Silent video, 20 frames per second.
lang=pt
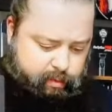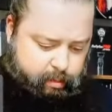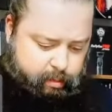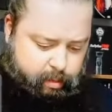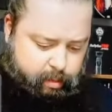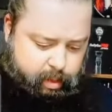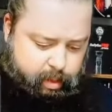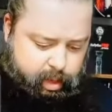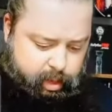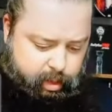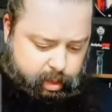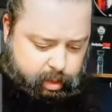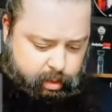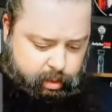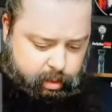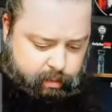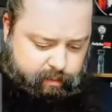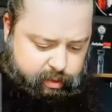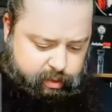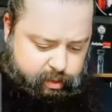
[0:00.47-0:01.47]

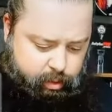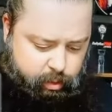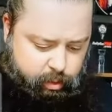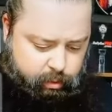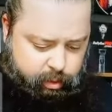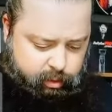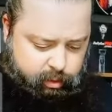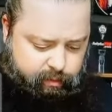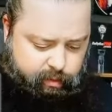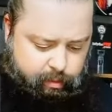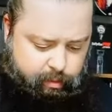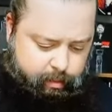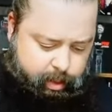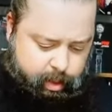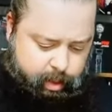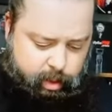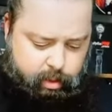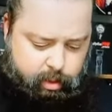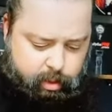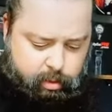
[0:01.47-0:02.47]
vermelhinha, a versão em
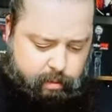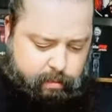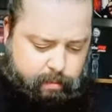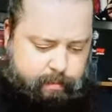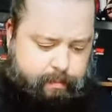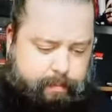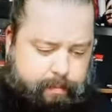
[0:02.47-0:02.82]
vermelho.